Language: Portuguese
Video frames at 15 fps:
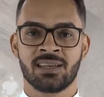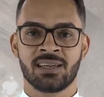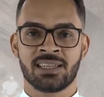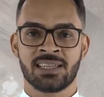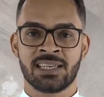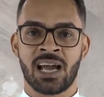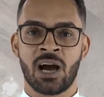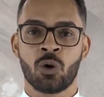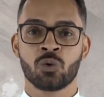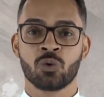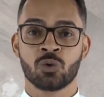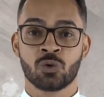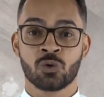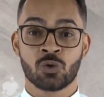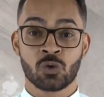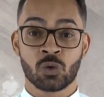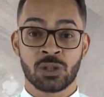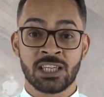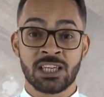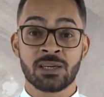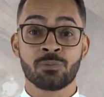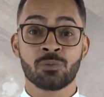E ao nos
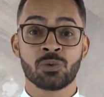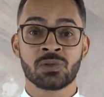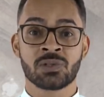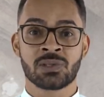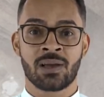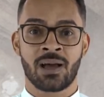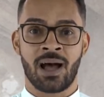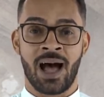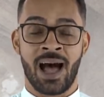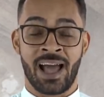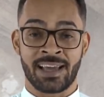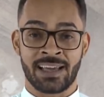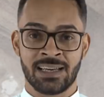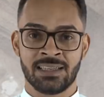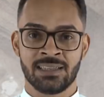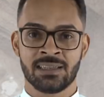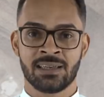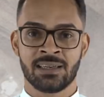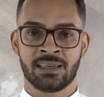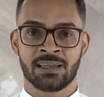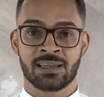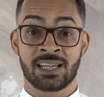unirmos a Ele
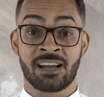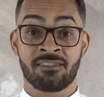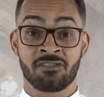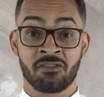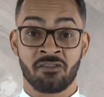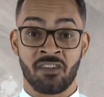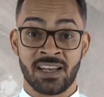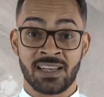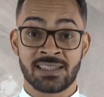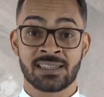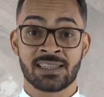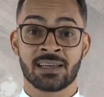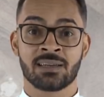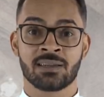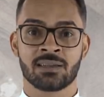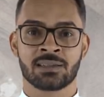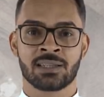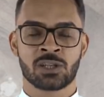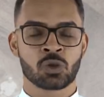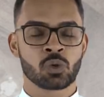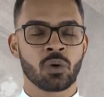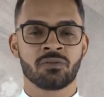na vivência da
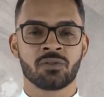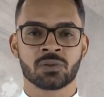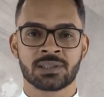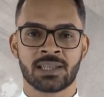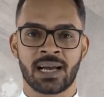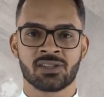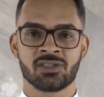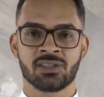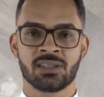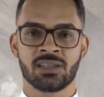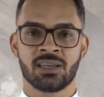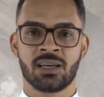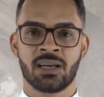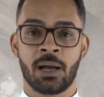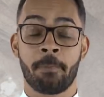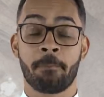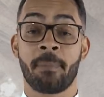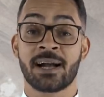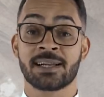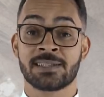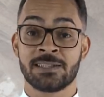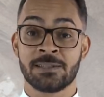Sua vontade,
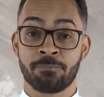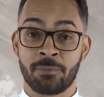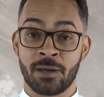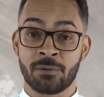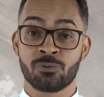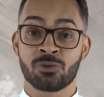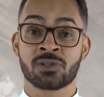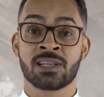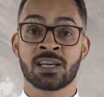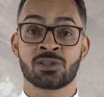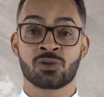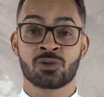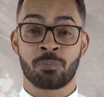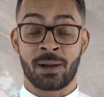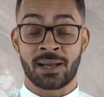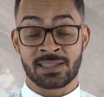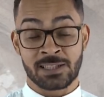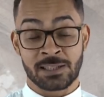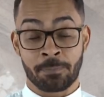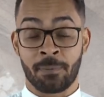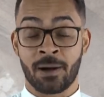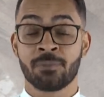participemos
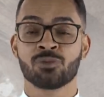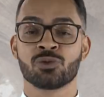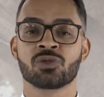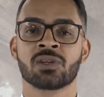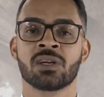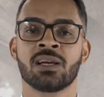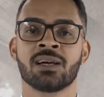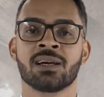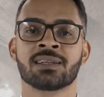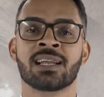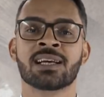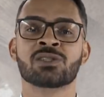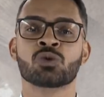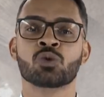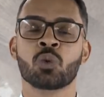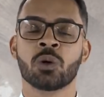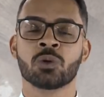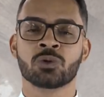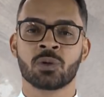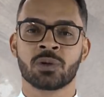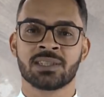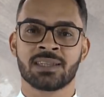participamos da Sua
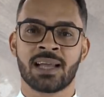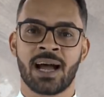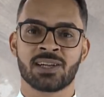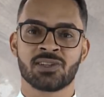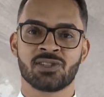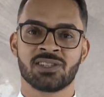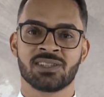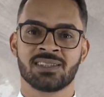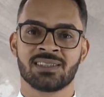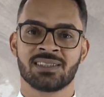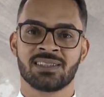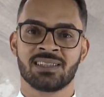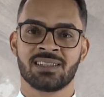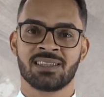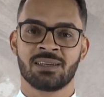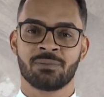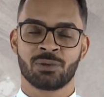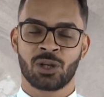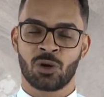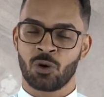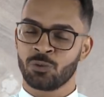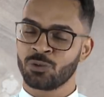autoridade
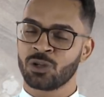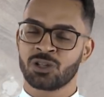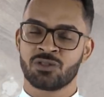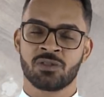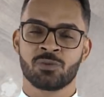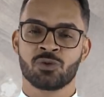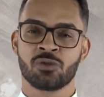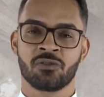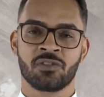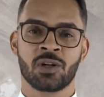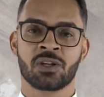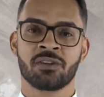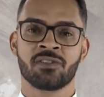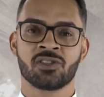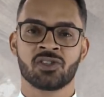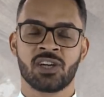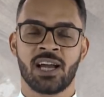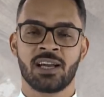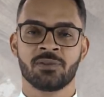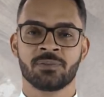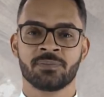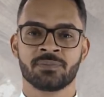que, como nós vimos no final do
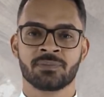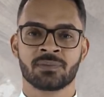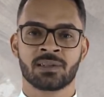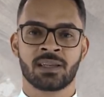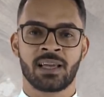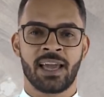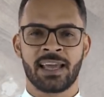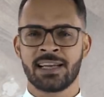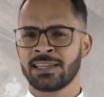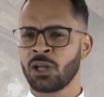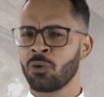Evangelho, ele tem